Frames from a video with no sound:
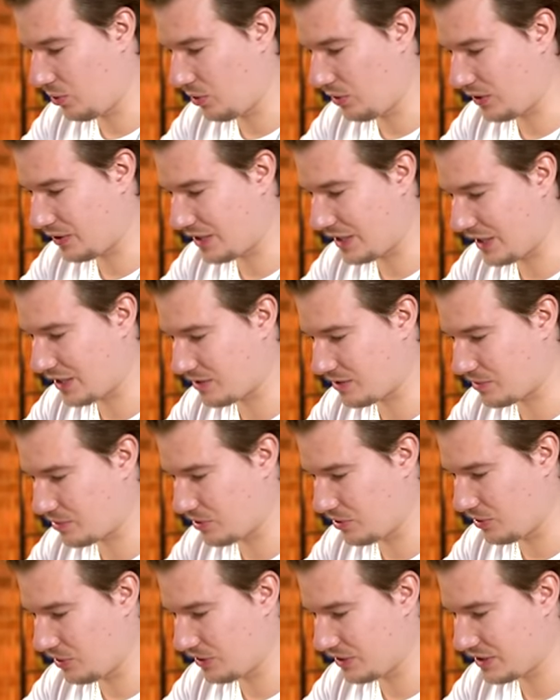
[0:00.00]
Und ganz zum
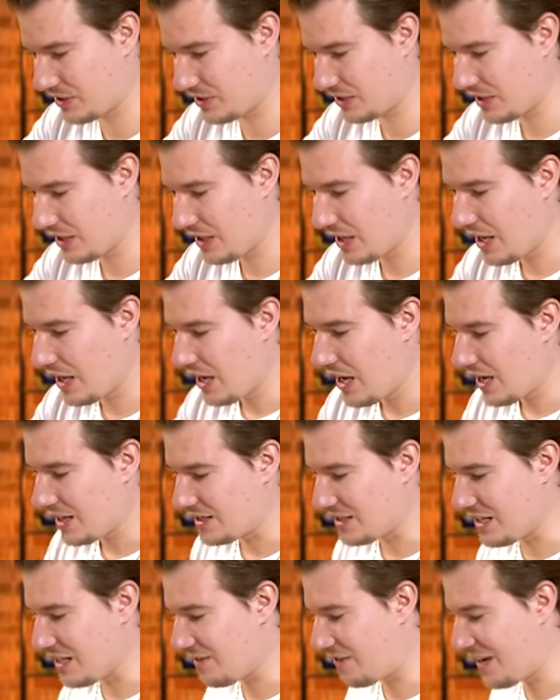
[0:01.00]
Schluss
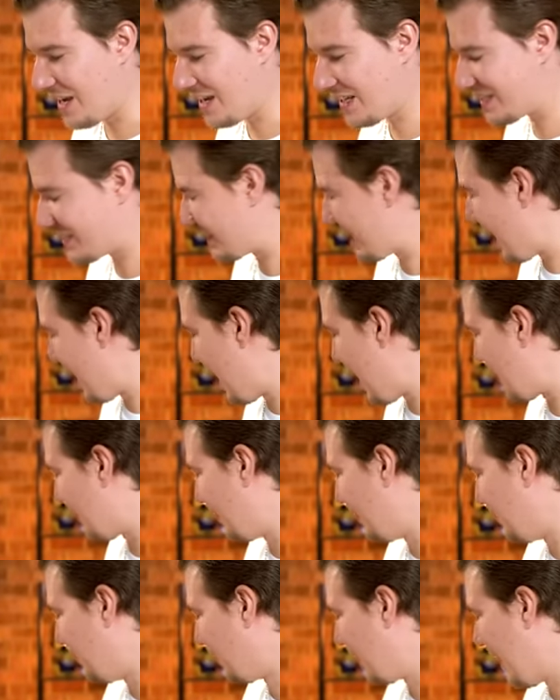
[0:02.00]
die Vista
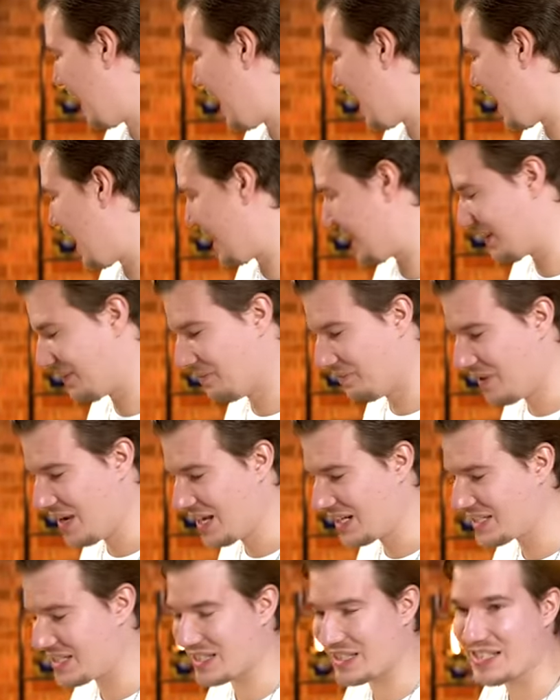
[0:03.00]
Glurak
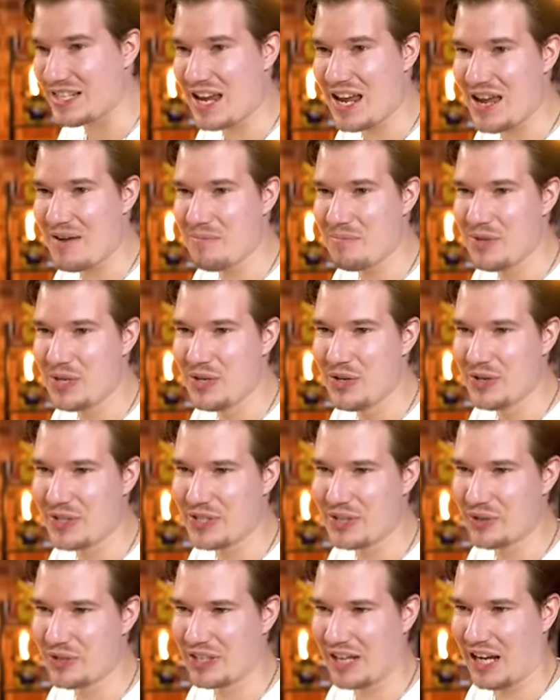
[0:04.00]
mit dem
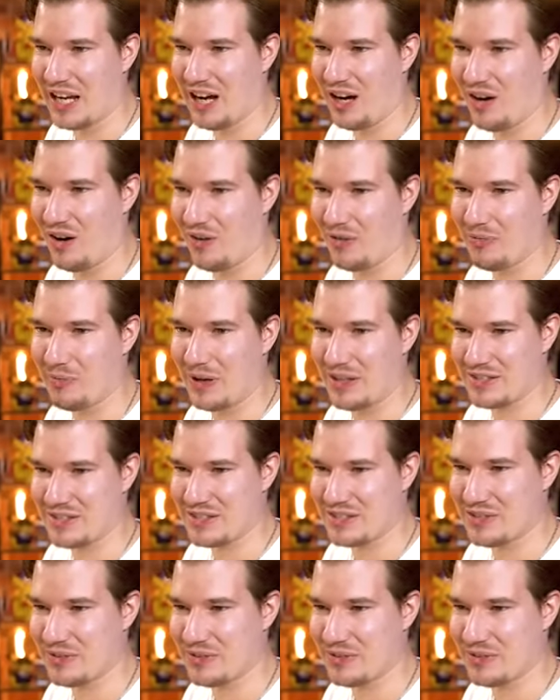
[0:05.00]
Mewtwo drauf, passend